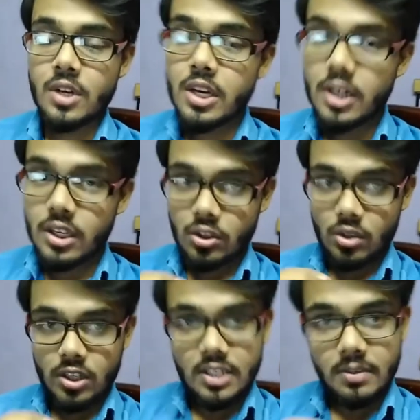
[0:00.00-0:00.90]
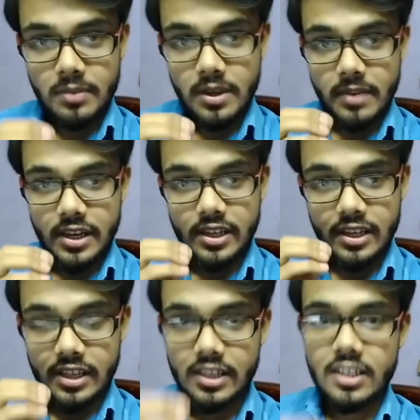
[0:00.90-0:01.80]
क्योंकि जब मैं पहले
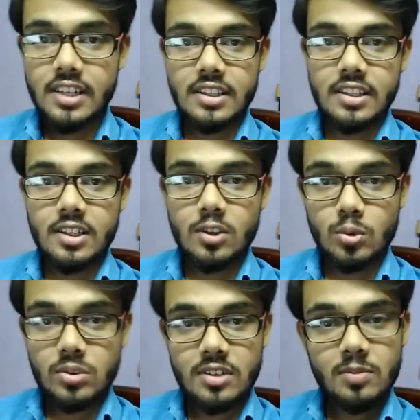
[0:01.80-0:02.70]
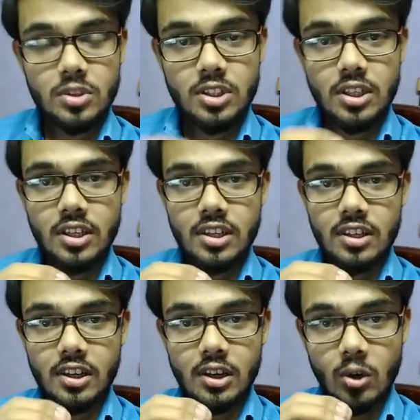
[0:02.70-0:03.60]
नहीं करता था तो सिर्फ मुझे
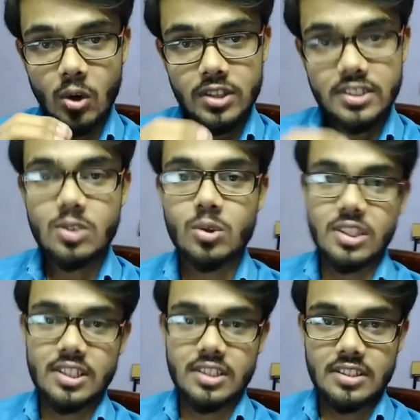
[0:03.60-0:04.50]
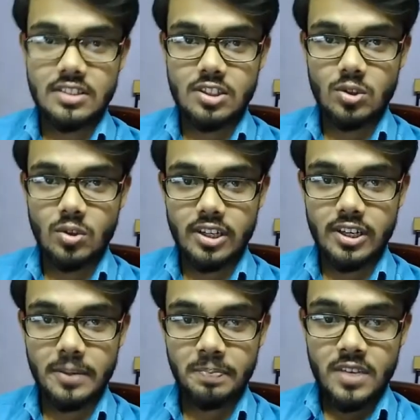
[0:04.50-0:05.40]
लॉस ही होता था इन चीज़ों का ठीक है
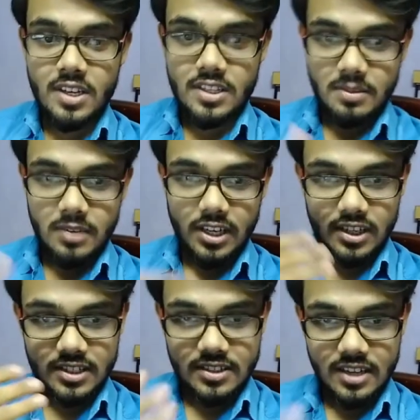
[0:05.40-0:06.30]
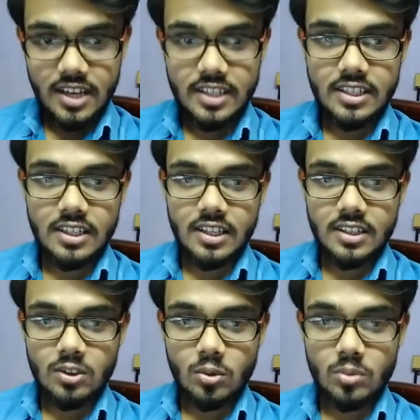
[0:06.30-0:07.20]
जब मैंने करना स्टार्ट किया तो
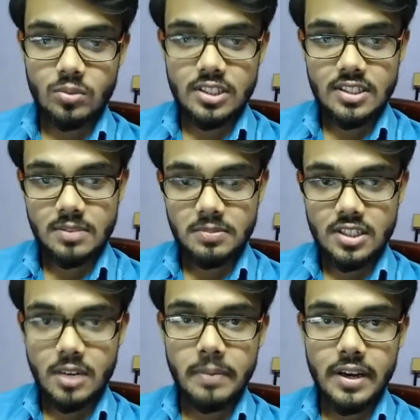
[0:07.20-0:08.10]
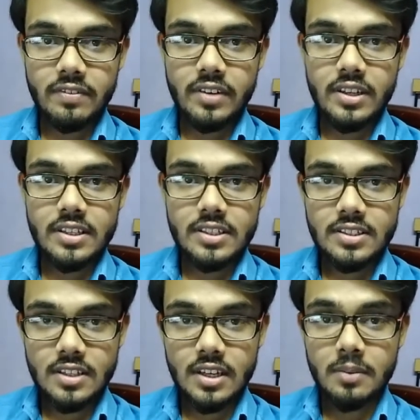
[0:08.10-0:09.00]
मुझे सब चीज़ का बेनिफिट
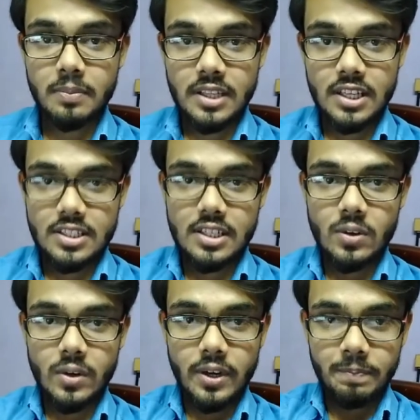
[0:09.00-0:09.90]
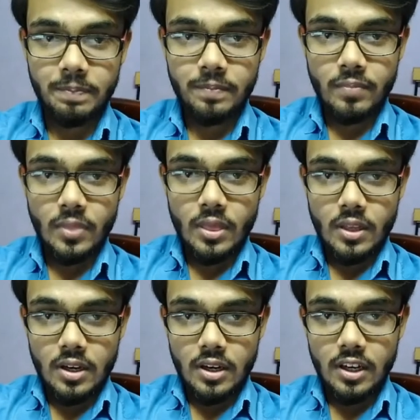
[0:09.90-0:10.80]
पता चला ओके
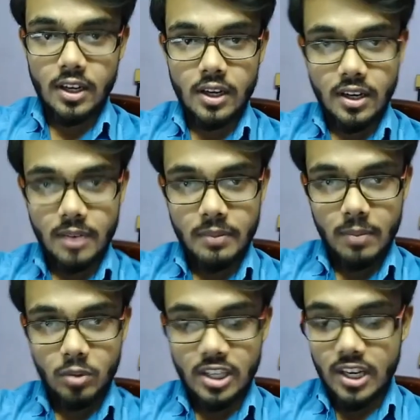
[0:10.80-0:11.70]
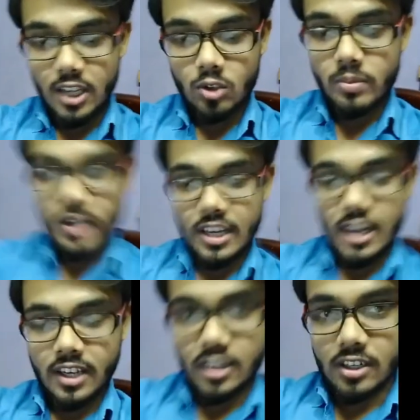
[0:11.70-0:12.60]
अगर मैं आपको दिखा दूँ मैं क्या क्या
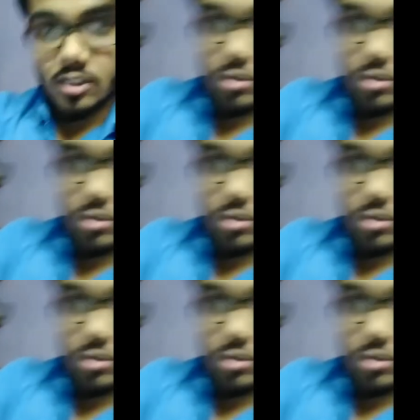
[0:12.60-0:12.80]
करता हूँ तो